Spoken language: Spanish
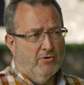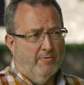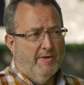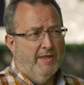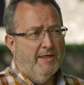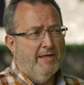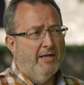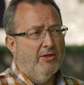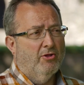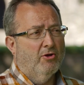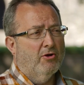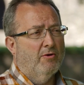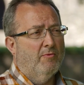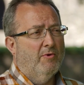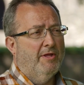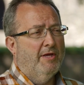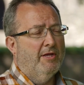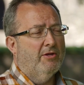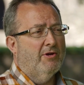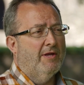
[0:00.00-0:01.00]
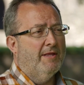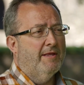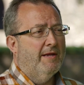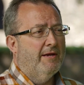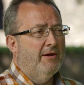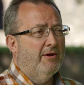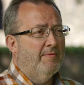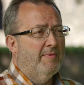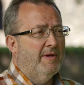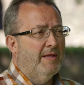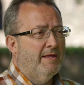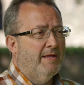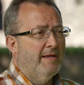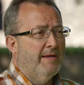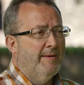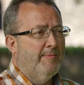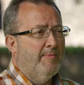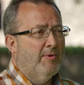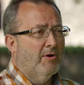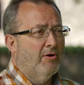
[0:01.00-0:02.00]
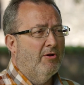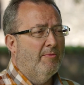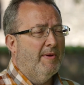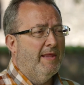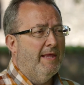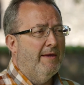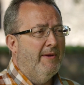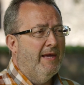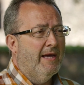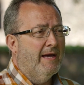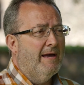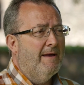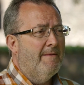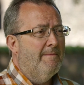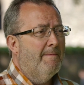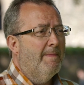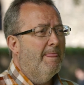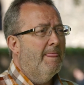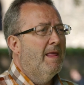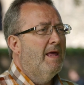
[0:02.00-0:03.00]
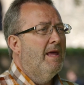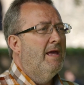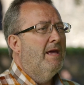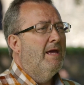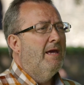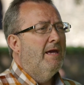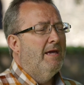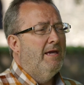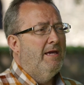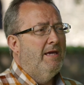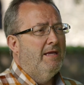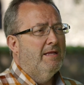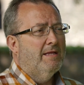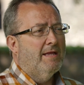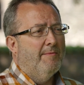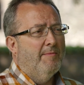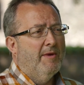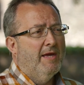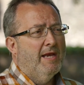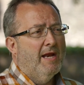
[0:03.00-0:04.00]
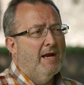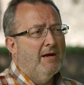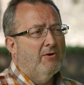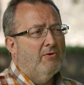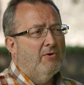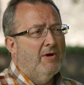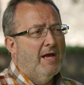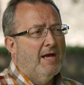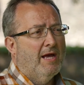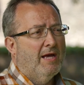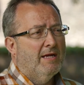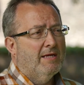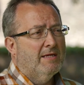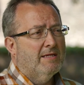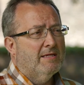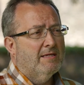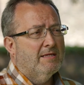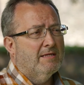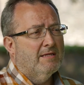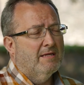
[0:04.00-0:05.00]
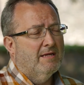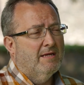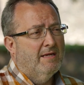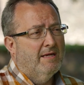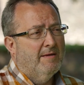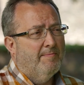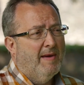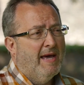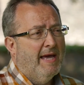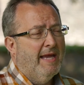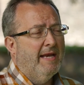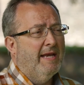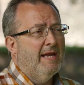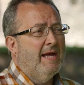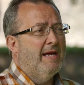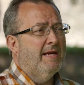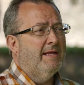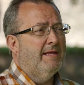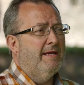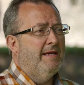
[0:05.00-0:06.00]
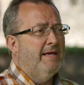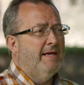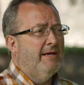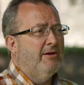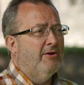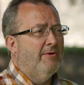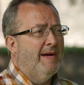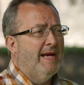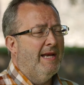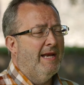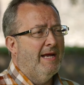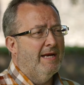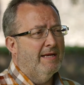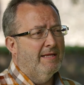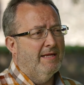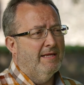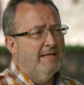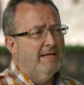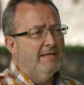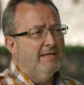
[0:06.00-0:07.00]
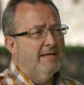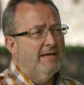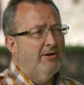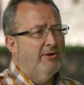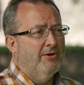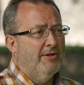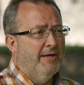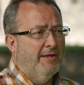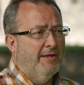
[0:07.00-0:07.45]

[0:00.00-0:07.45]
comenzando, como he dicho anteriormente, por Lope de Vega, y también algunas eh, páginas de novelas desde el siglo